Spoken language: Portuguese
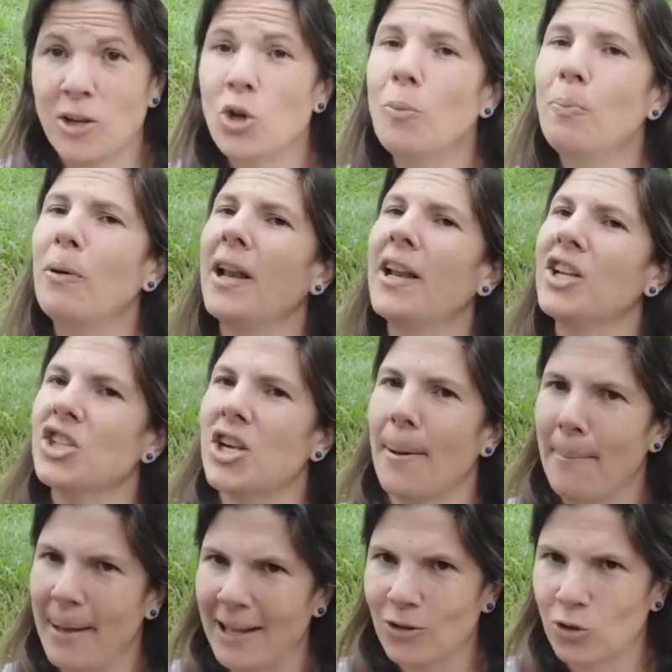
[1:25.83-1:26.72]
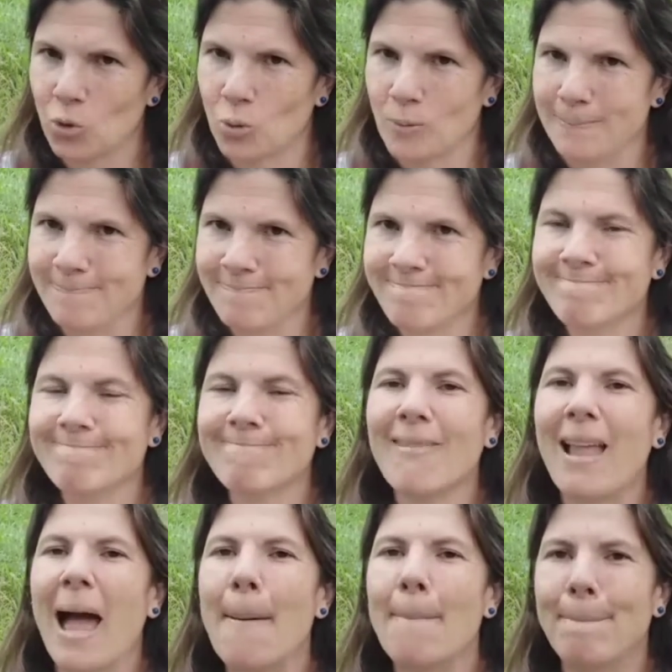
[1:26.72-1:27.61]
E o planejamento
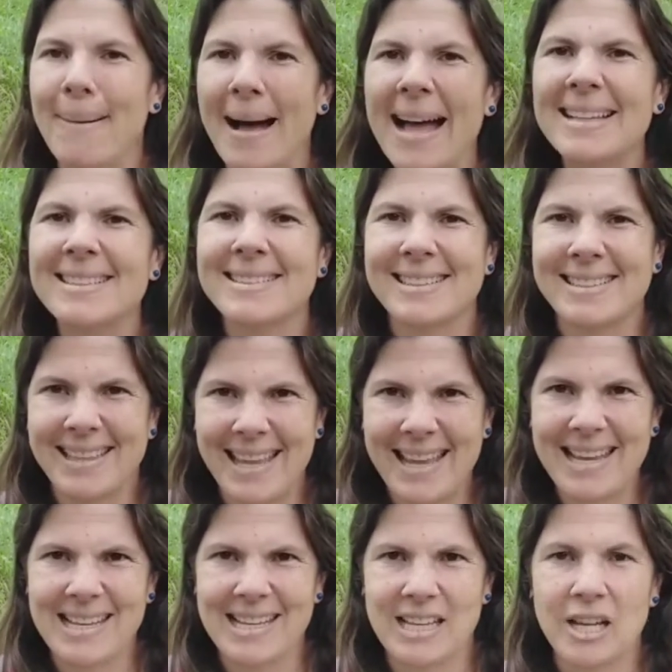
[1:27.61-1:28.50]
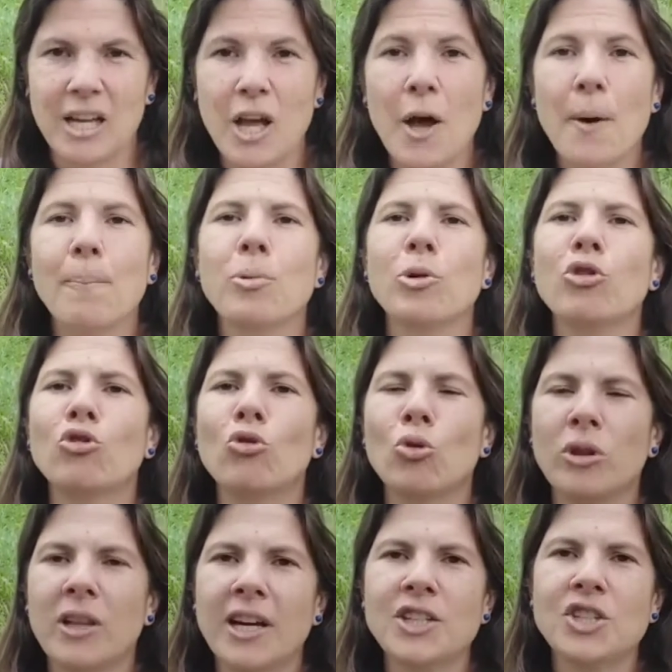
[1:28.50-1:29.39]
a base dele, para o
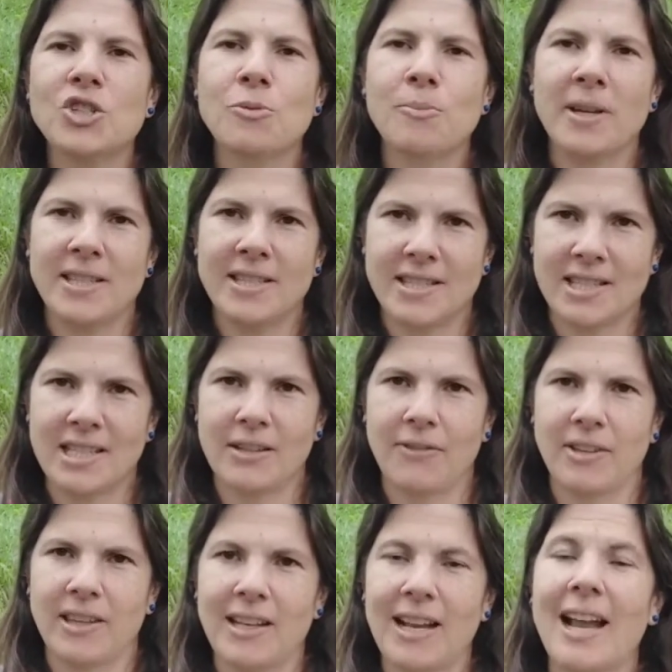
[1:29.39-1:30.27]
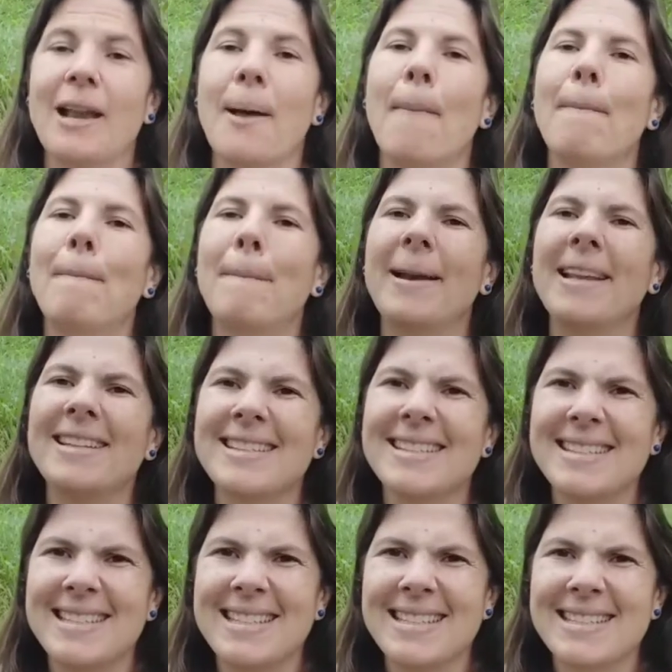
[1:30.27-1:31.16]
estudante de medicina veterinária,
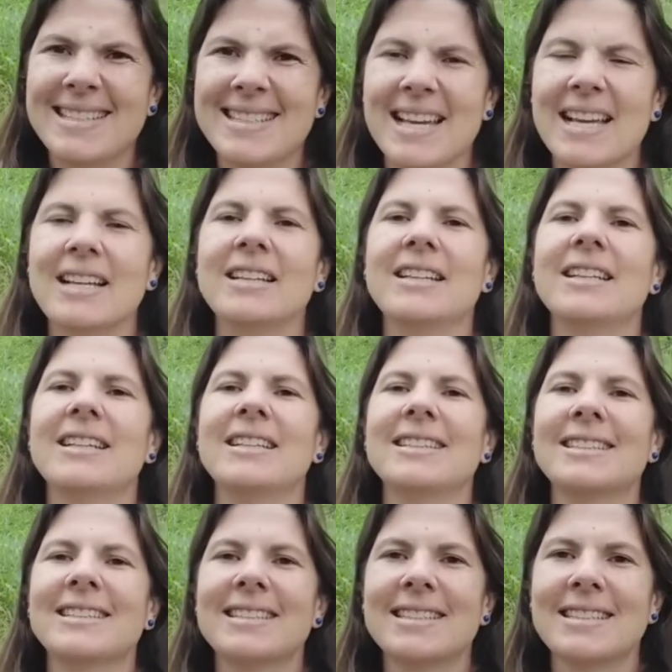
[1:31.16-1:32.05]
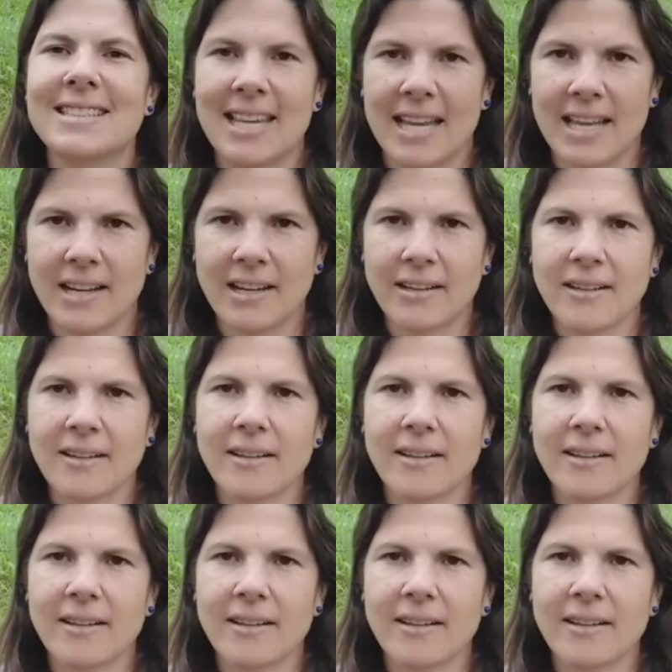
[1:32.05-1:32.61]
precisa ser